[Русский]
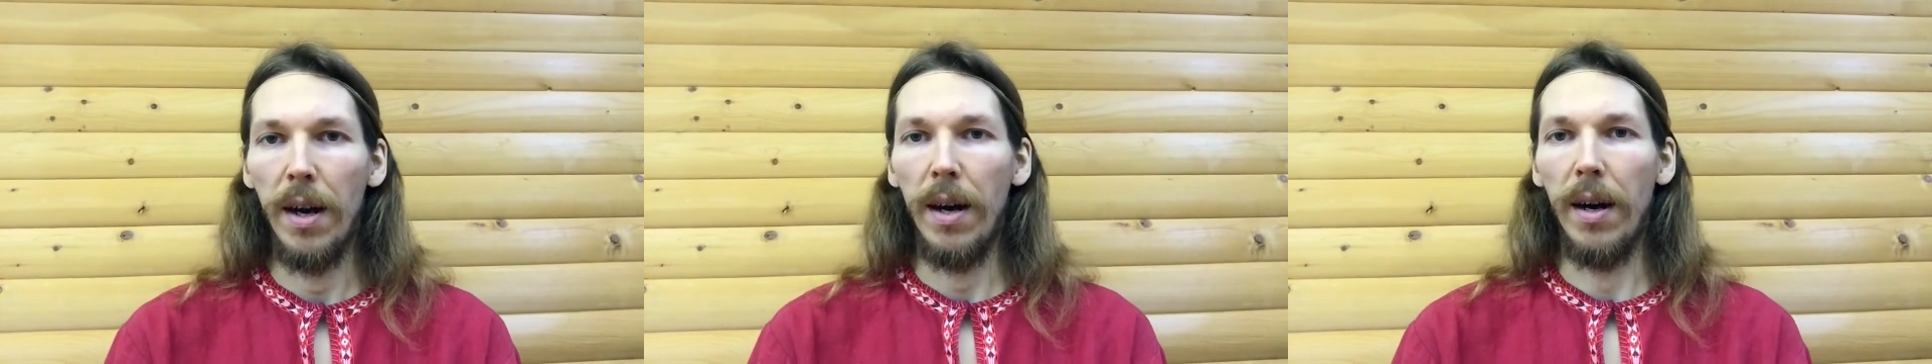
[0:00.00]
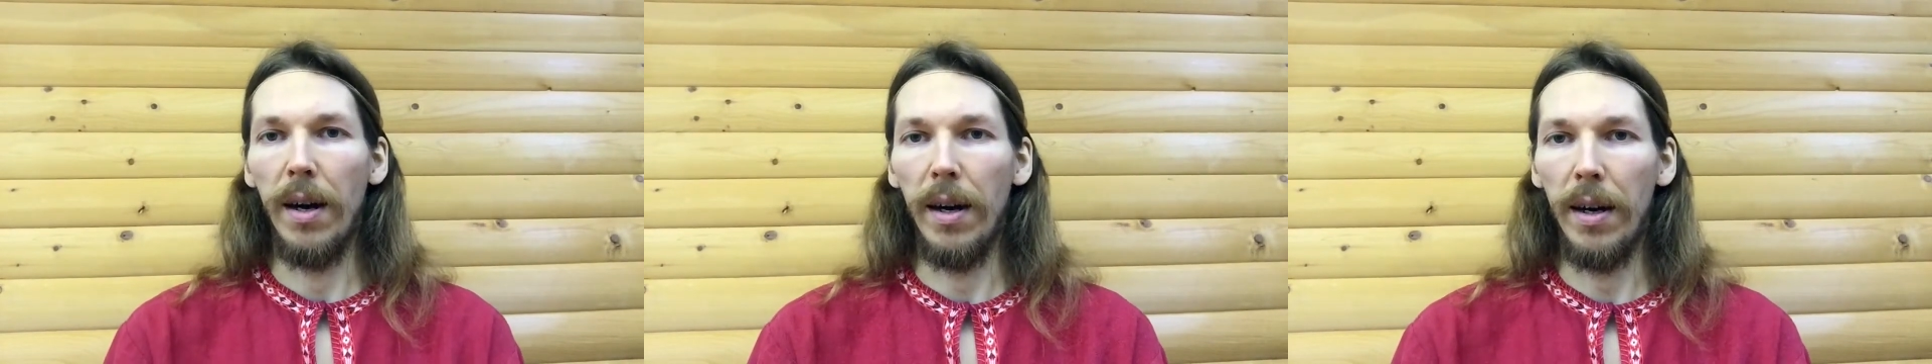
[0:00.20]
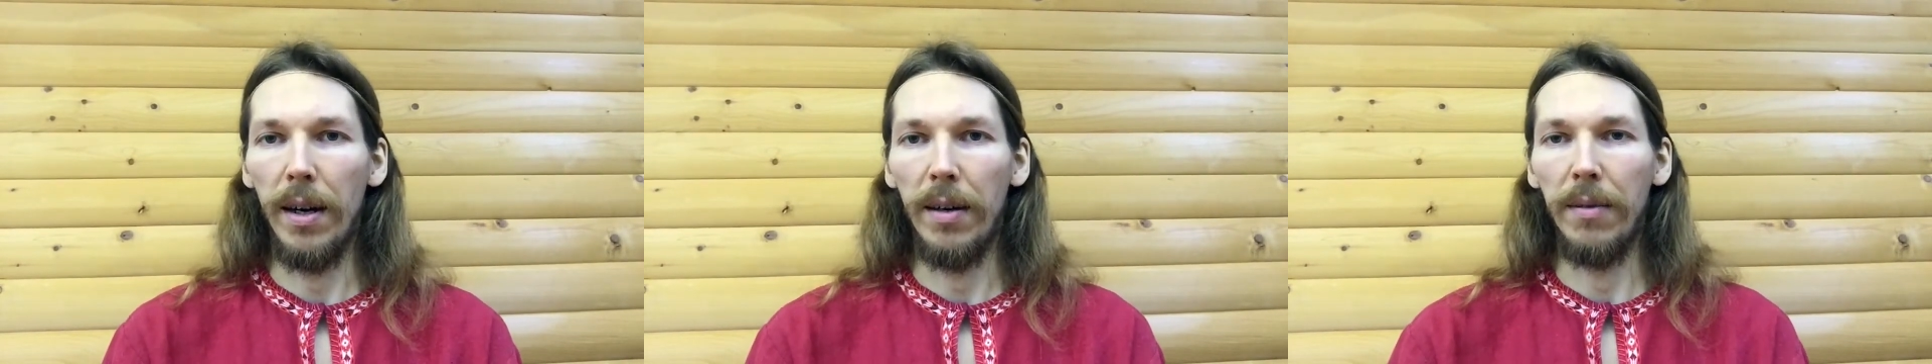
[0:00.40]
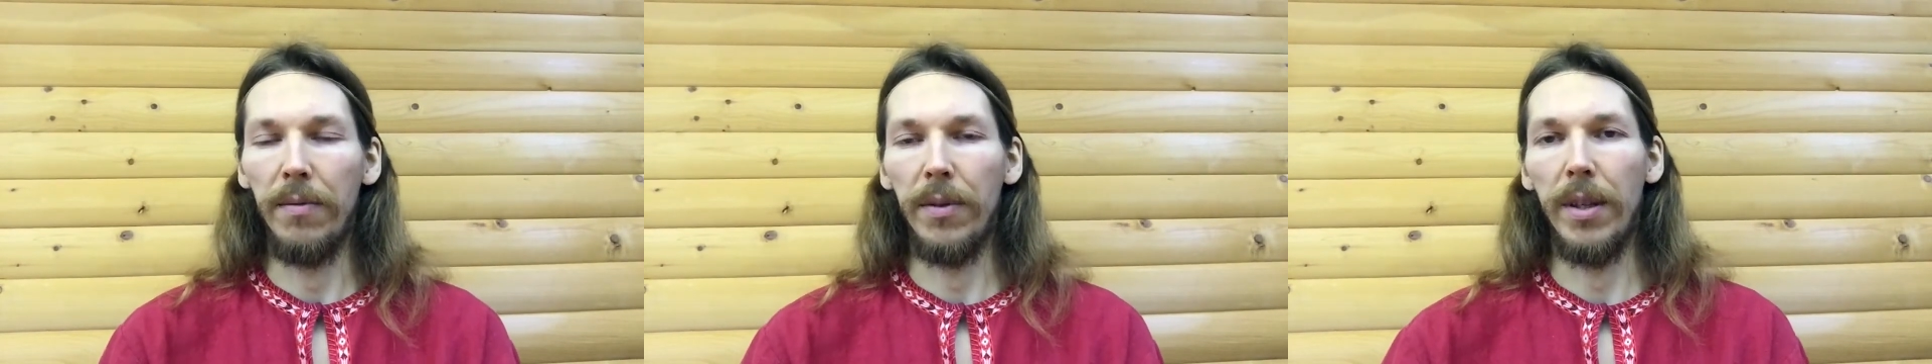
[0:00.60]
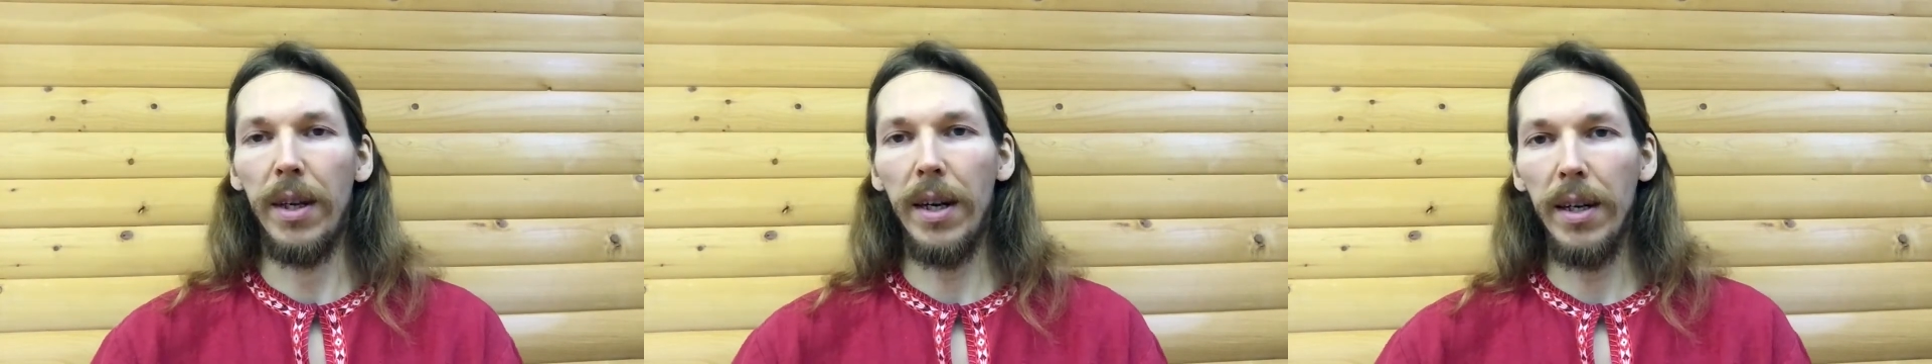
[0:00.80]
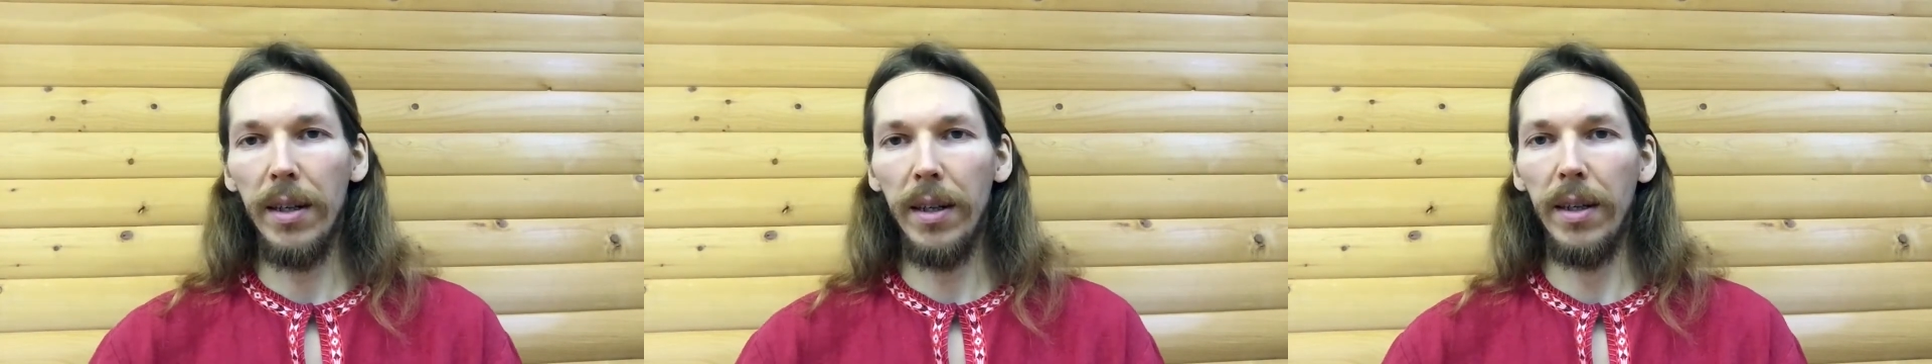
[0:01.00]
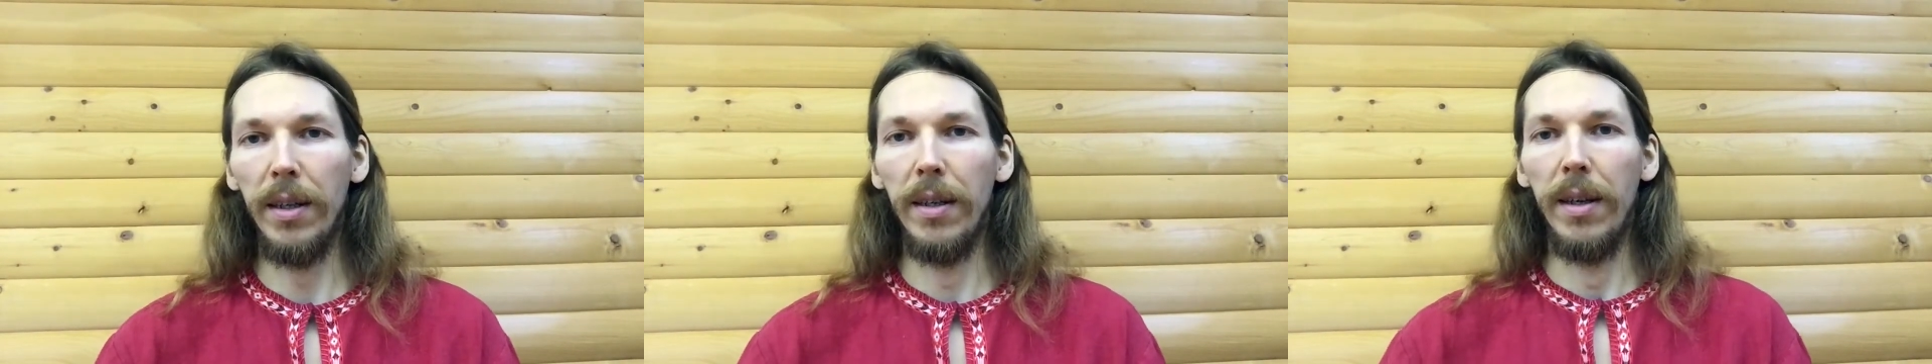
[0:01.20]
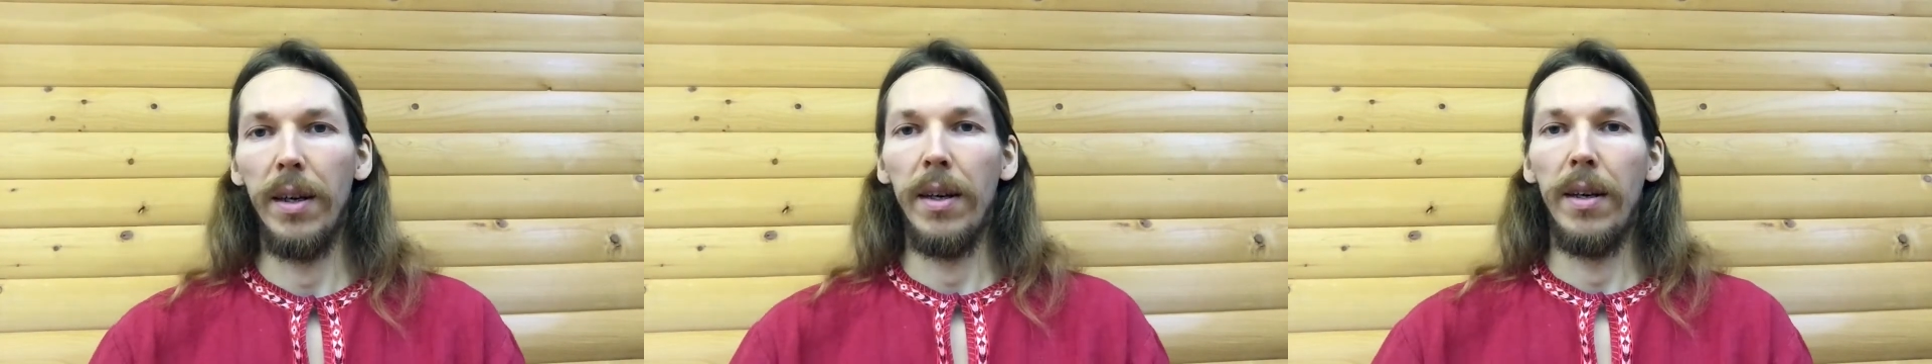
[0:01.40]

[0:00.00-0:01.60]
а федеральной